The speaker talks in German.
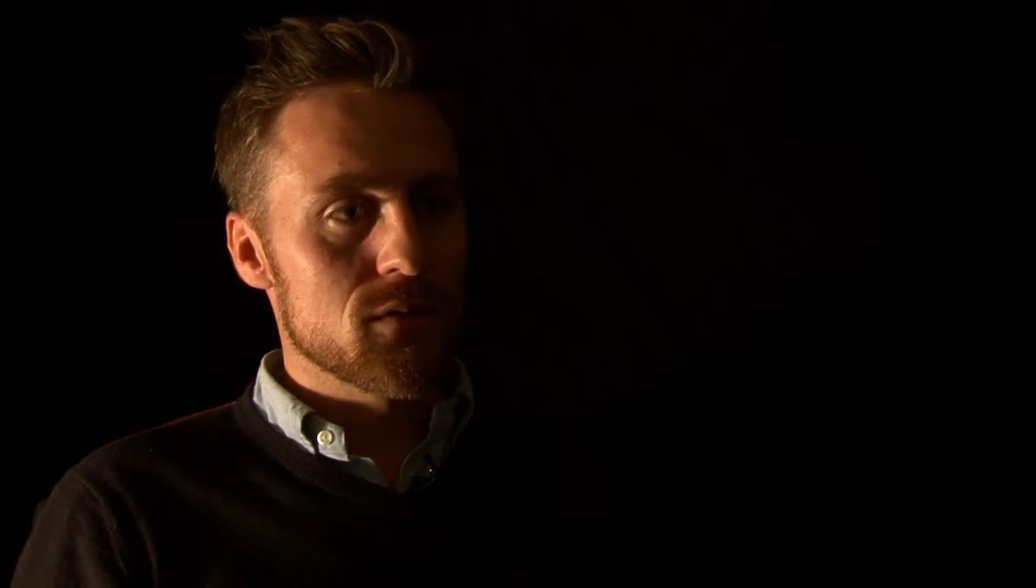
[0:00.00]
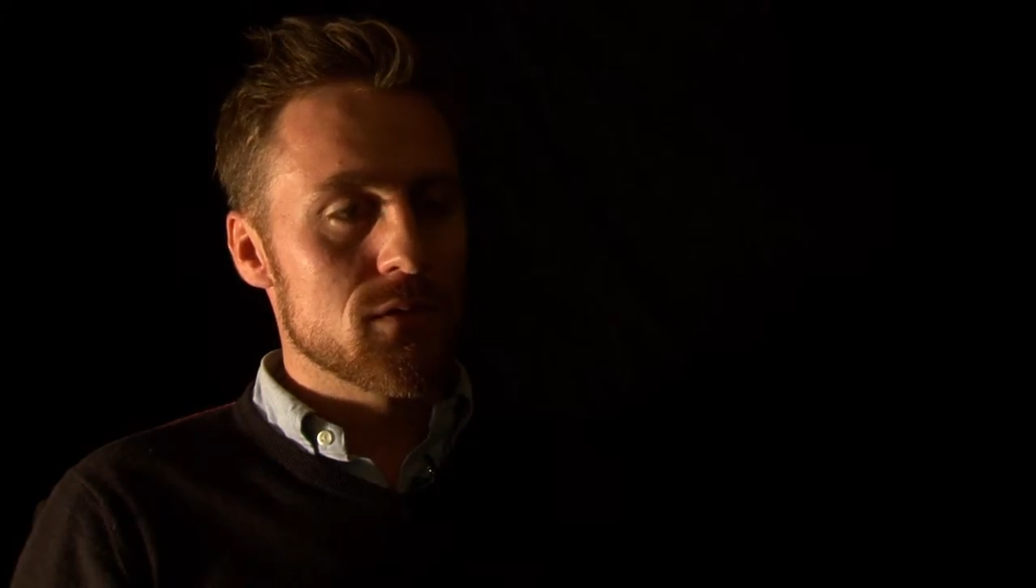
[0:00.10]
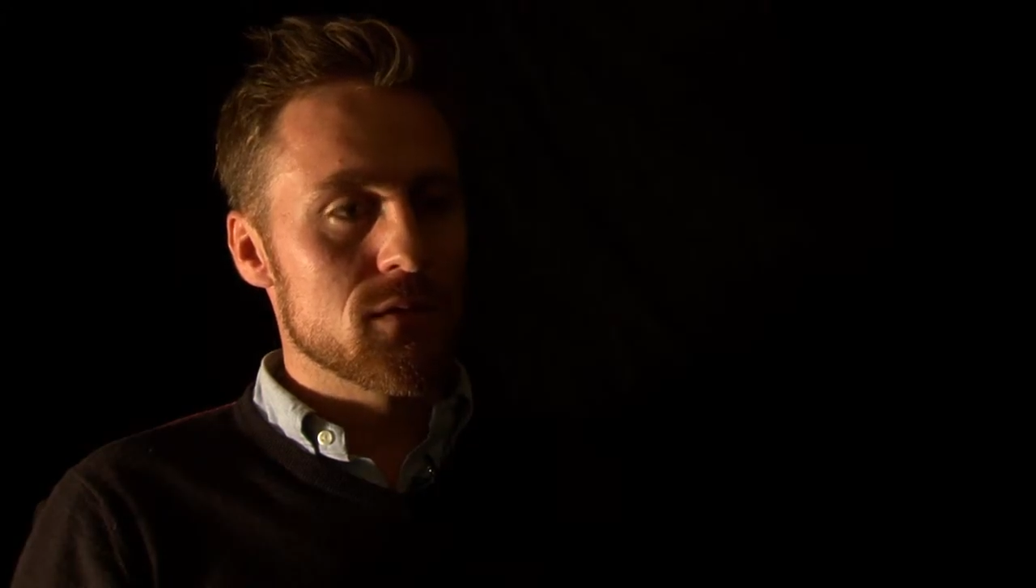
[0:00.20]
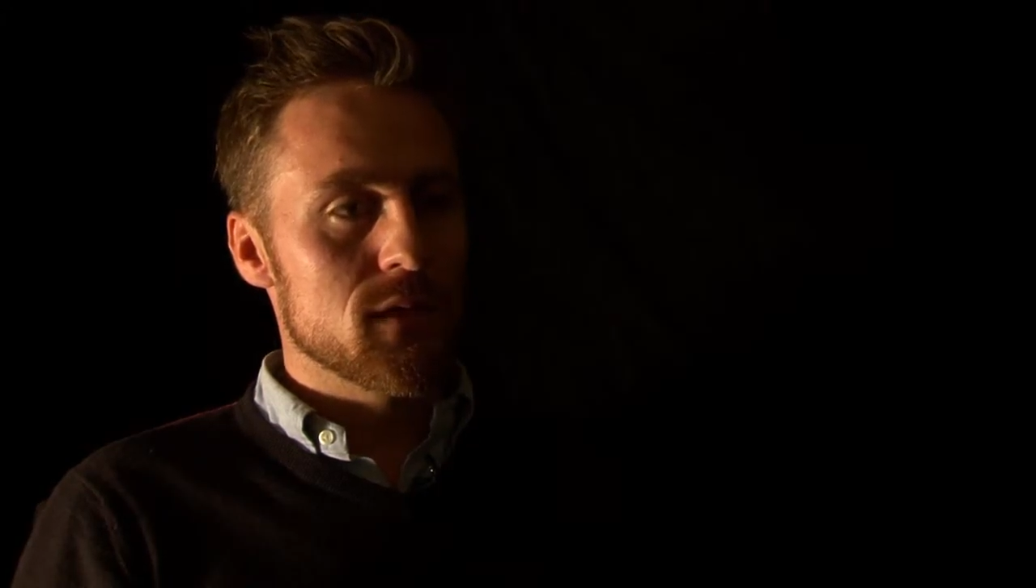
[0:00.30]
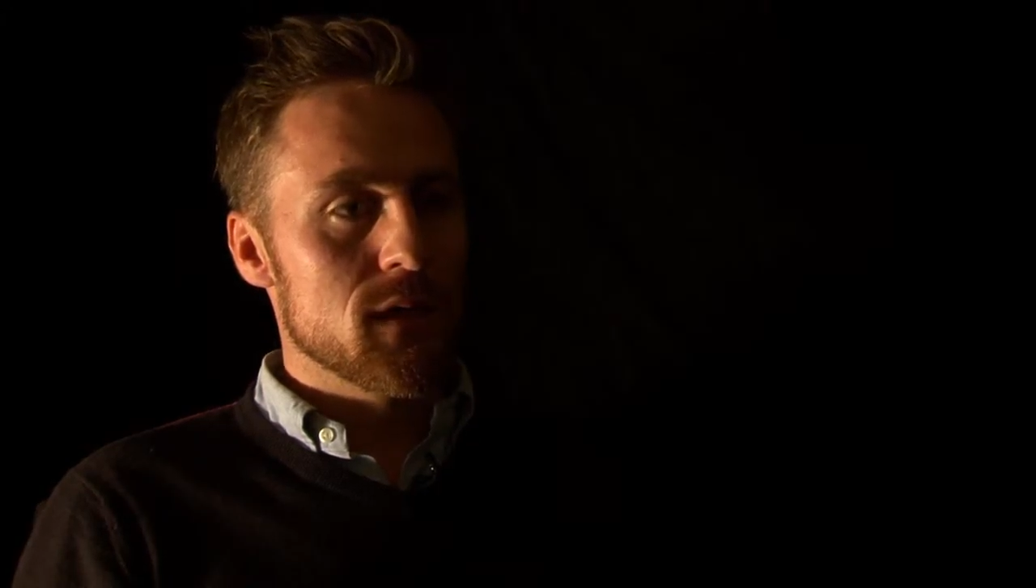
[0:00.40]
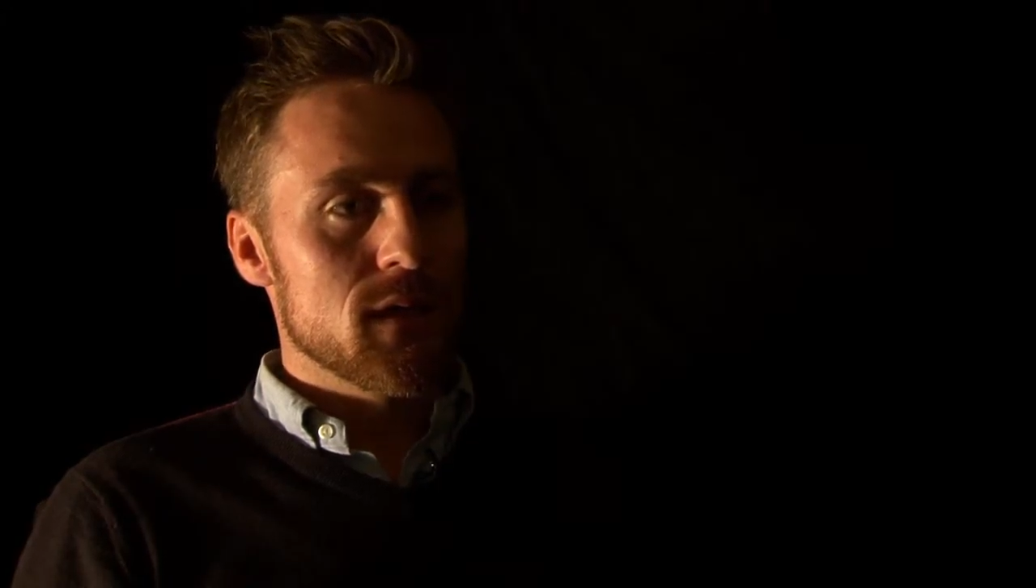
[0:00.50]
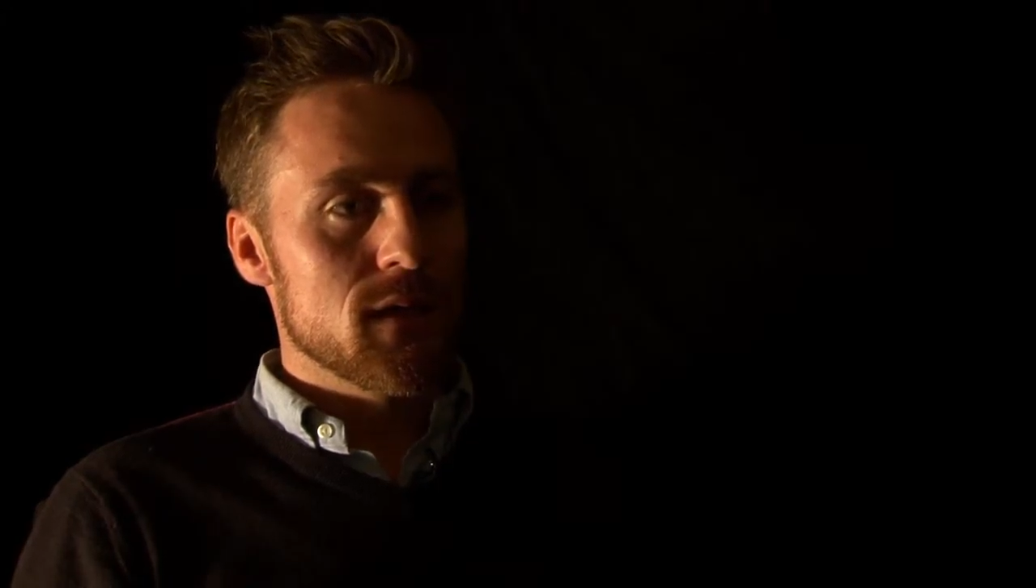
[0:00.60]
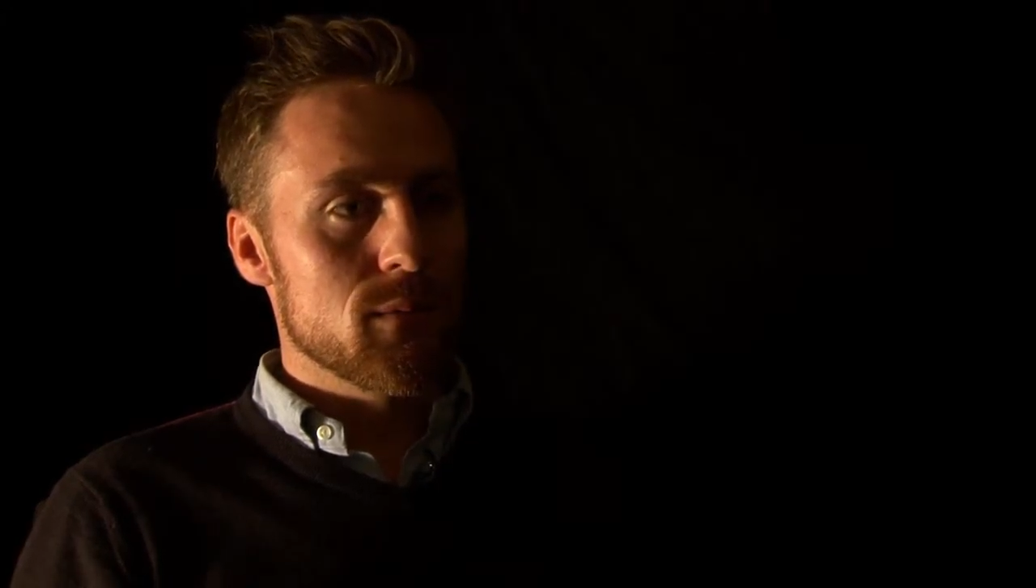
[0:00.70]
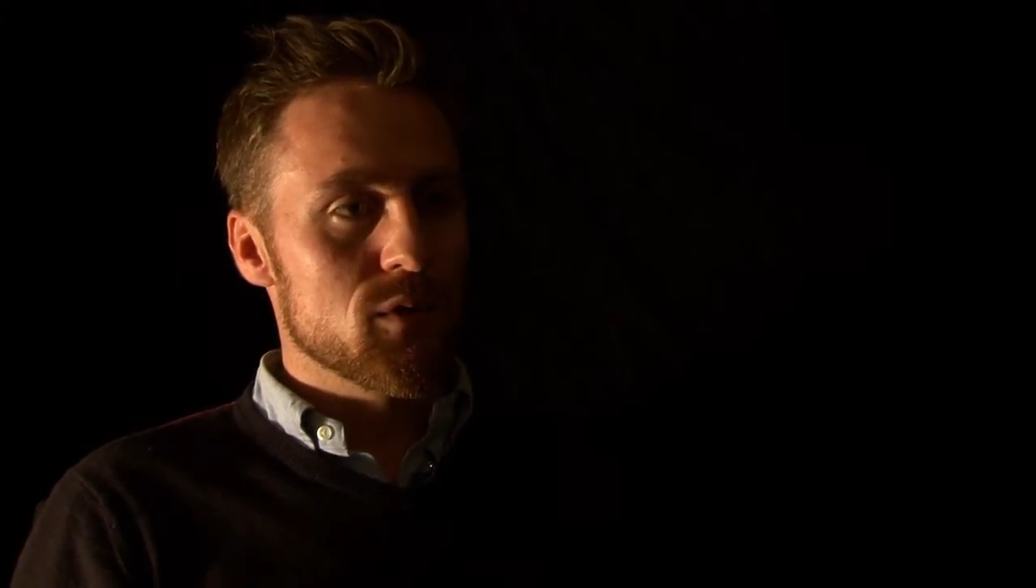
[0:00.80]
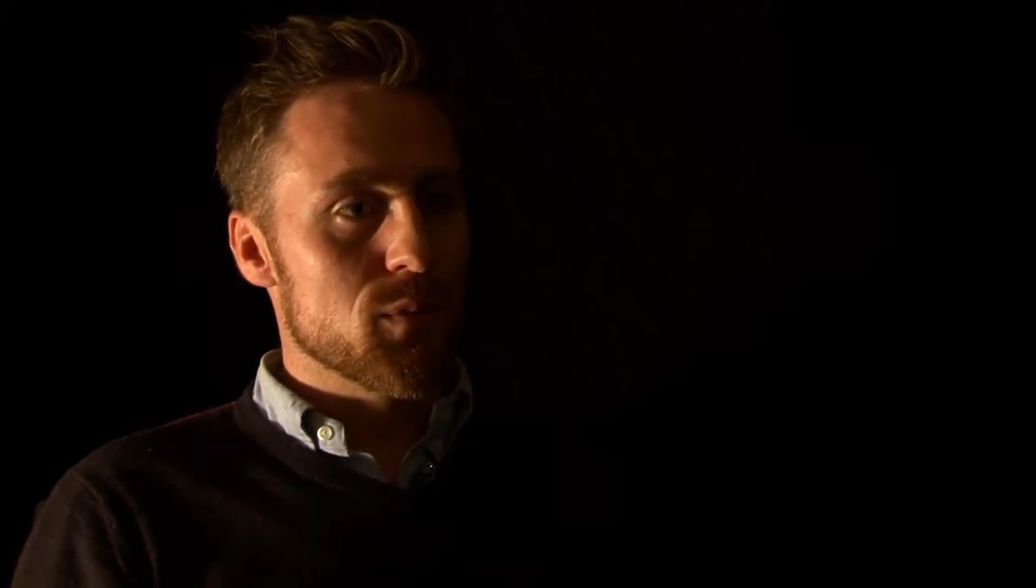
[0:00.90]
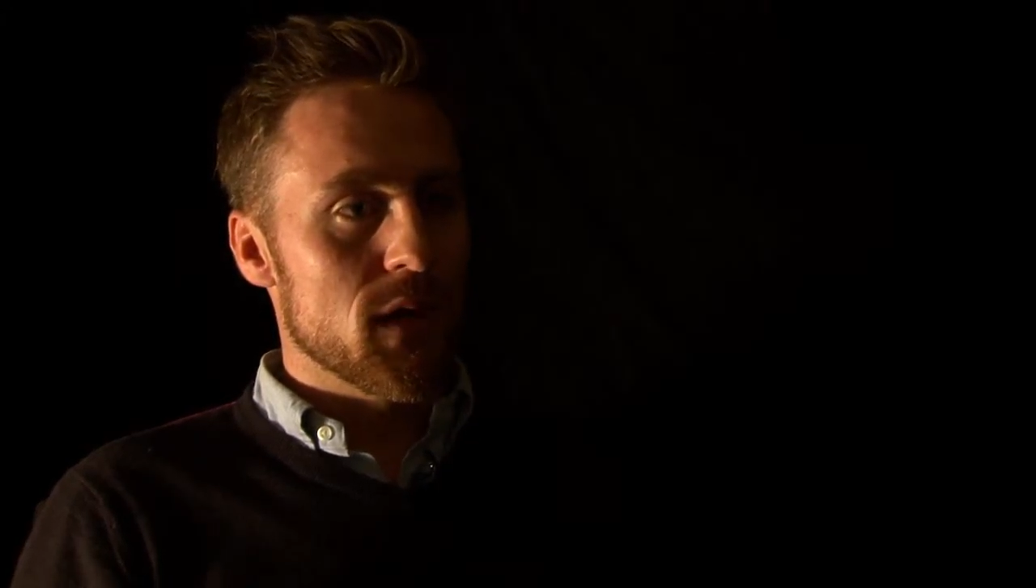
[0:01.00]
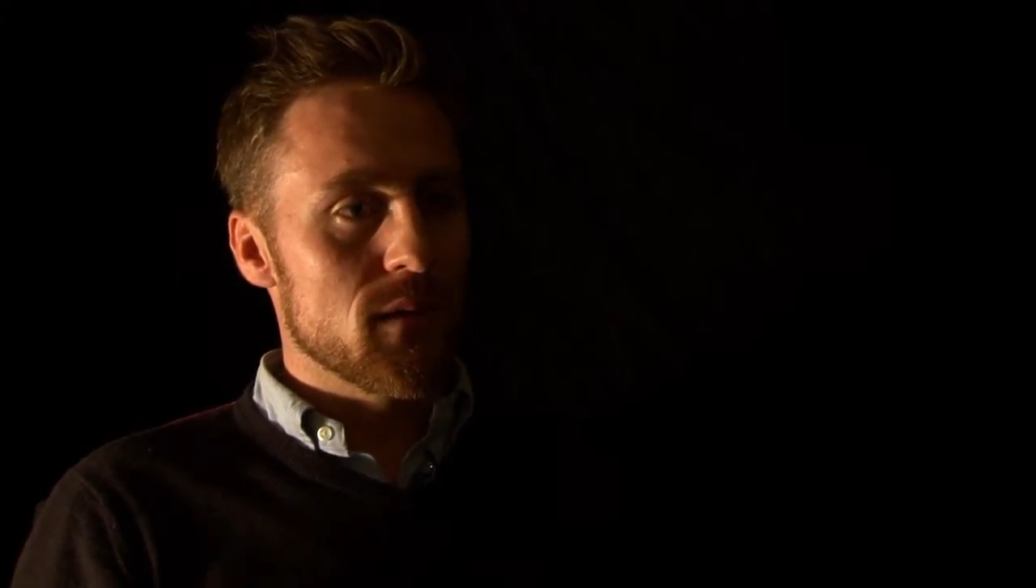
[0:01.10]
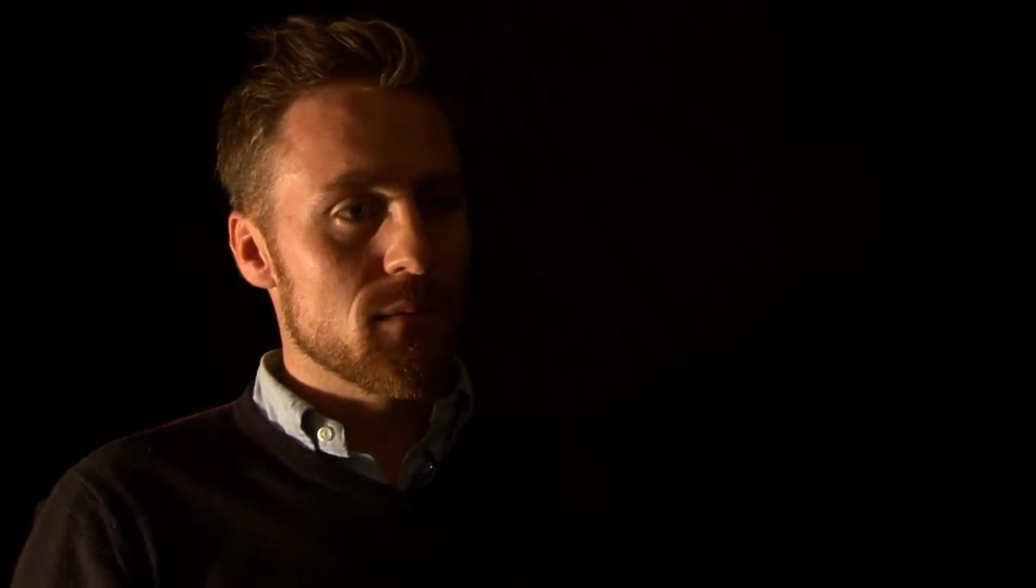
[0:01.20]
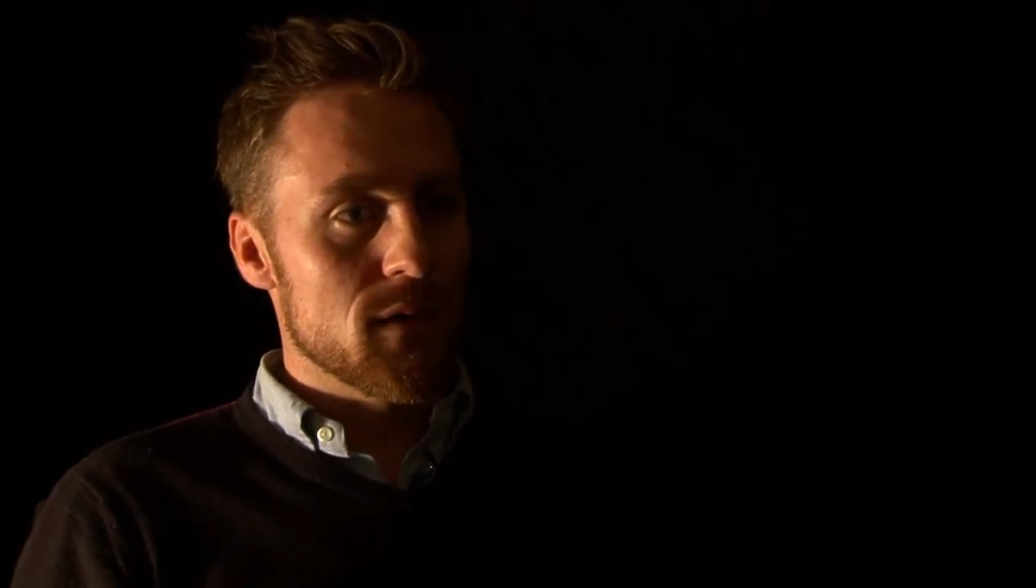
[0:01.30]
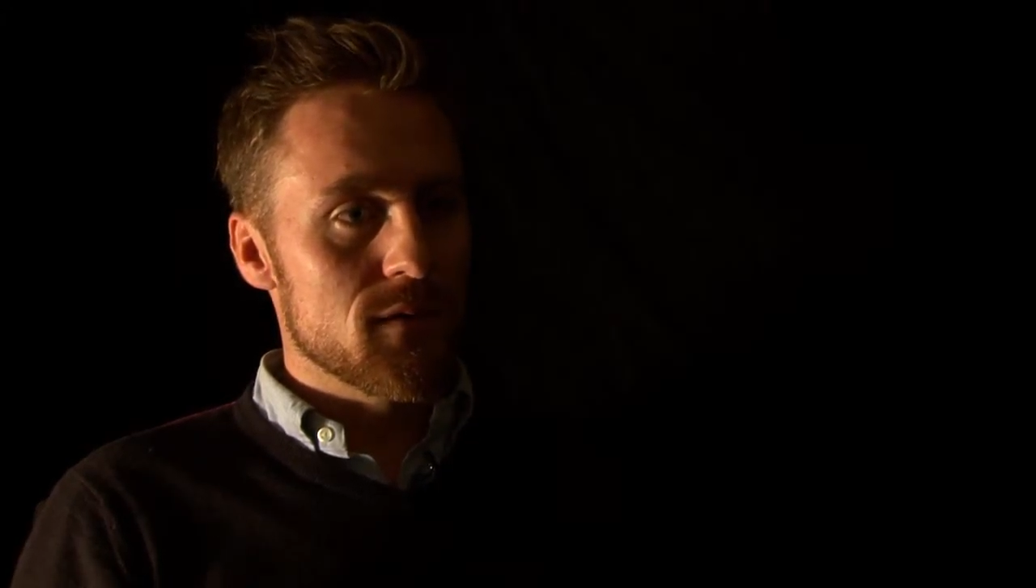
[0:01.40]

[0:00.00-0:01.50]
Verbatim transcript: Und dementsprechend